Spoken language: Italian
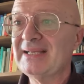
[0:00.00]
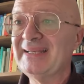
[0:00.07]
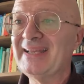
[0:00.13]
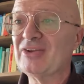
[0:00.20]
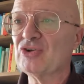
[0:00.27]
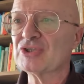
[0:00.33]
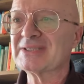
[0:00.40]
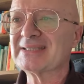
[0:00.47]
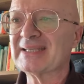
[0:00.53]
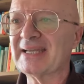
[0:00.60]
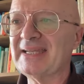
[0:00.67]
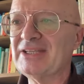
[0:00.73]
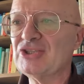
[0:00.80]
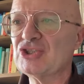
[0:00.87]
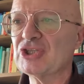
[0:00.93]
Li
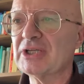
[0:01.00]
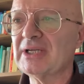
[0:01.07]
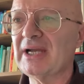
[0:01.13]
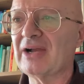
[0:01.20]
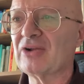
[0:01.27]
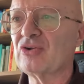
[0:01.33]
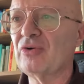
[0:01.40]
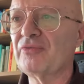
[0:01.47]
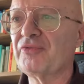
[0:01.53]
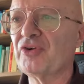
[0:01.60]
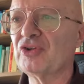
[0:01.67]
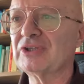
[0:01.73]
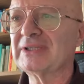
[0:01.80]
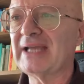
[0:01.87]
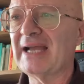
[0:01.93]
costringe a
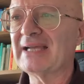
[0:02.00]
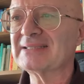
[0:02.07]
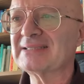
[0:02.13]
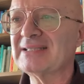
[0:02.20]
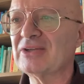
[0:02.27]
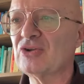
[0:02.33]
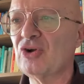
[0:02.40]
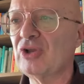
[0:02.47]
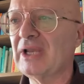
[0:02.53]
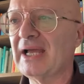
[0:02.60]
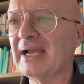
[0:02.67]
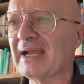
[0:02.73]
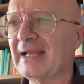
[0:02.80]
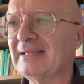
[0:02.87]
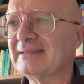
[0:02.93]
confrontarsi con
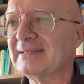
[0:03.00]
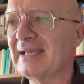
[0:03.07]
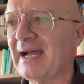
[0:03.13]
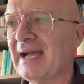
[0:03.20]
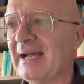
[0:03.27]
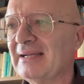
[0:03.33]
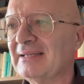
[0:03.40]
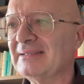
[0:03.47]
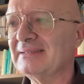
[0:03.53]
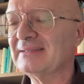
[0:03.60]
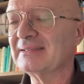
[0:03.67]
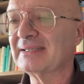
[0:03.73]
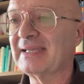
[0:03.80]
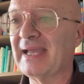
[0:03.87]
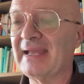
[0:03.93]
la
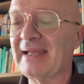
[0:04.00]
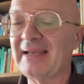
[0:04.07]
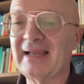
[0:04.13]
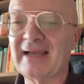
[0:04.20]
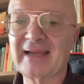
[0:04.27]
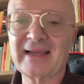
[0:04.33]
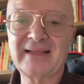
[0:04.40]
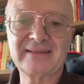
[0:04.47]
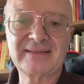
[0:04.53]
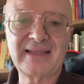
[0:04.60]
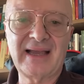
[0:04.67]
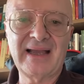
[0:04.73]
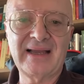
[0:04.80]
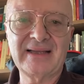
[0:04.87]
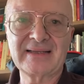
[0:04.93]
realtà che è la
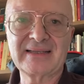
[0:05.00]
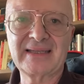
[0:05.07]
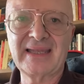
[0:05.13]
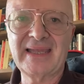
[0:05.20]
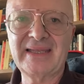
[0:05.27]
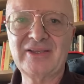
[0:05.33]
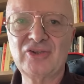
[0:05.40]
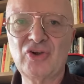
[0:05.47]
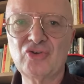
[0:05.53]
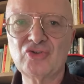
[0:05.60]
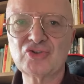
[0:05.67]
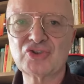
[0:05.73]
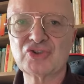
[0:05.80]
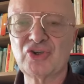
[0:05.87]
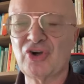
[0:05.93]
realtà che
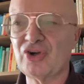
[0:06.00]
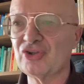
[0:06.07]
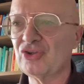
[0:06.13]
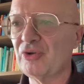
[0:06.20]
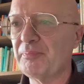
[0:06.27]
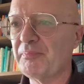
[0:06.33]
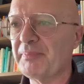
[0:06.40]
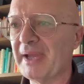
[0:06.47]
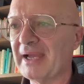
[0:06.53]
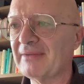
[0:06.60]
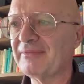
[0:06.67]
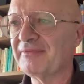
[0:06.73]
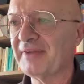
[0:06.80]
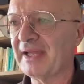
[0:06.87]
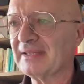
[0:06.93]
non sono
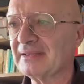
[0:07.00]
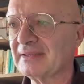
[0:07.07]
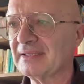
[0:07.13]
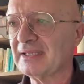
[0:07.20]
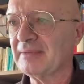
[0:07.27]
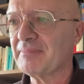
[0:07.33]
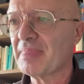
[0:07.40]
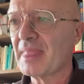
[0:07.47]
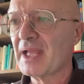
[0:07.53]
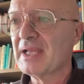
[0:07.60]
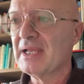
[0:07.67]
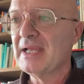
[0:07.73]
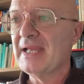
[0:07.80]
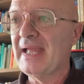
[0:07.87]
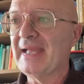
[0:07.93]
perfetti
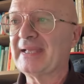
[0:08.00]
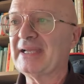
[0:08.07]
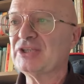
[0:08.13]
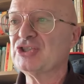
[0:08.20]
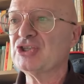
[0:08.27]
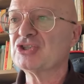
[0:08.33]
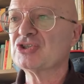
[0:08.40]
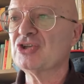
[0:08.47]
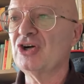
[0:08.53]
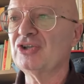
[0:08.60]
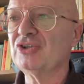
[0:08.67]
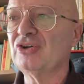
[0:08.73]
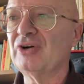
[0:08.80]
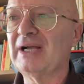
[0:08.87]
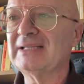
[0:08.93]
e che ci
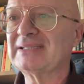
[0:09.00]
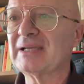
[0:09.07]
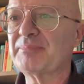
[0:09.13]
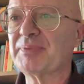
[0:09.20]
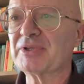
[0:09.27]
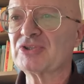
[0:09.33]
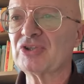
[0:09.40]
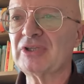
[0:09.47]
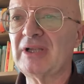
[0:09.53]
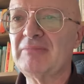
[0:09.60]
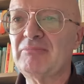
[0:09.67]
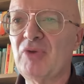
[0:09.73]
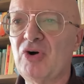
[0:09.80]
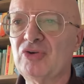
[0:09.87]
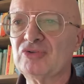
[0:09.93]
sono altre persone
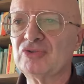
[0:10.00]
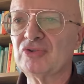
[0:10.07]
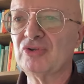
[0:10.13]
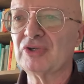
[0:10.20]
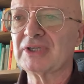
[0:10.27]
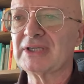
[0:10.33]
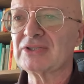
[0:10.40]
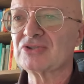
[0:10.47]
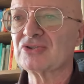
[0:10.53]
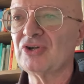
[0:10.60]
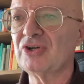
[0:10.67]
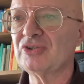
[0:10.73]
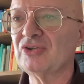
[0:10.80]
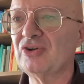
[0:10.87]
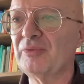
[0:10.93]
al mondo che
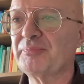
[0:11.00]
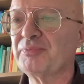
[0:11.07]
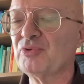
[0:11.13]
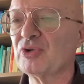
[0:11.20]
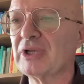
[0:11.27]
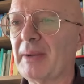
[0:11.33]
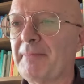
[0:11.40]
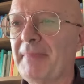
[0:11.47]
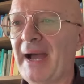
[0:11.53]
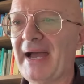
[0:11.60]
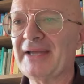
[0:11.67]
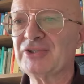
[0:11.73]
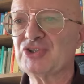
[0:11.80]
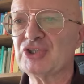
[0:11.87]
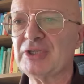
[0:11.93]
sono più
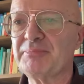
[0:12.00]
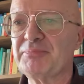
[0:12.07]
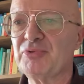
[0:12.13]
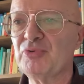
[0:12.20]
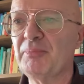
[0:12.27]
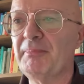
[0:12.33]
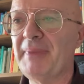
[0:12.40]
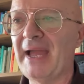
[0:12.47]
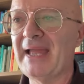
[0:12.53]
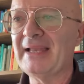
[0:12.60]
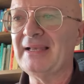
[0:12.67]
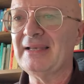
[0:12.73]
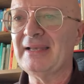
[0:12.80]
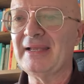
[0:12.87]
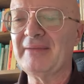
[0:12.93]
capaci, più
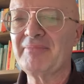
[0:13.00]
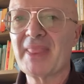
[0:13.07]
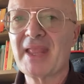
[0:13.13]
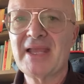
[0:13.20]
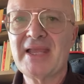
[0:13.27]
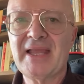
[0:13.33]
belle.